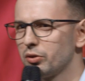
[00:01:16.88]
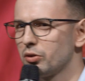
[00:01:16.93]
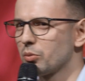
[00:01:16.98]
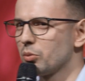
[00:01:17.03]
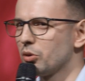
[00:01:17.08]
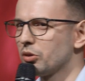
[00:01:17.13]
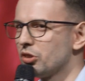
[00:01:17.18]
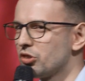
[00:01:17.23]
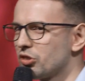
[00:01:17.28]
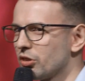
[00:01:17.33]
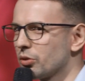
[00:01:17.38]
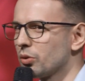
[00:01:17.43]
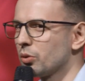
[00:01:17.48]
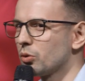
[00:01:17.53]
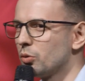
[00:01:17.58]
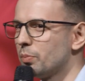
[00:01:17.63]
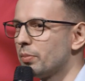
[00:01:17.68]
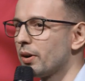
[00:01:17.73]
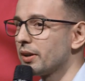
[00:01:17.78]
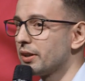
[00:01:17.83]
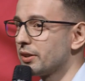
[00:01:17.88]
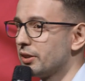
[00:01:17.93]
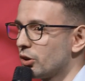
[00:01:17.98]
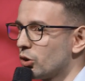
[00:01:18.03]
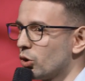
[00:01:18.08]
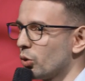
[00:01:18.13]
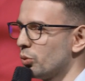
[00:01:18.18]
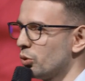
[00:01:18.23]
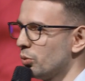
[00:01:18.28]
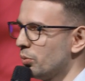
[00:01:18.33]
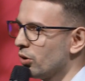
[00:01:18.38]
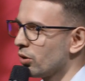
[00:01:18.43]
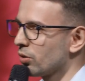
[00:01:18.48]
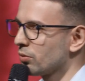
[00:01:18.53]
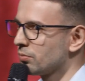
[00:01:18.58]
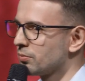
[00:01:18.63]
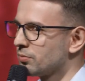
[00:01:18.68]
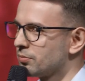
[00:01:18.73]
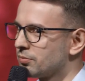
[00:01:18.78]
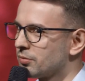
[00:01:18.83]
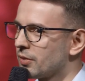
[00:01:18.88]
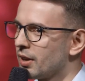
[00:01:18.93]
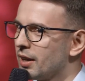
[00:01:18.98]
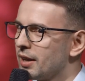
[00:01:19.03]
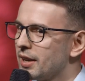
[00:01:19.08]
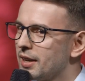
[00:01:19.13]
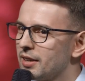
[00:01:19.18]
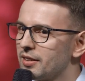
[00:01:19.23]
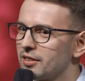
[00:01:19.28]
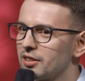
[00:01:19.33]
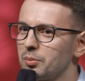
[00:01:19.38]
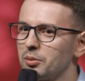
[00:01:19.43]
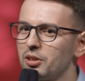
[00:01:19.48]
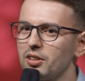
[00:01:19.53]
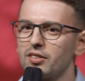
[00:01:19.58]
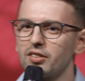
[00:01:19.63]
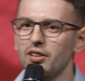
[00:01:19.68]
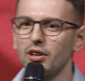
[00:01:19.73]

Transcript: sûrement déjà entendu parler des globules blancs. Ces petites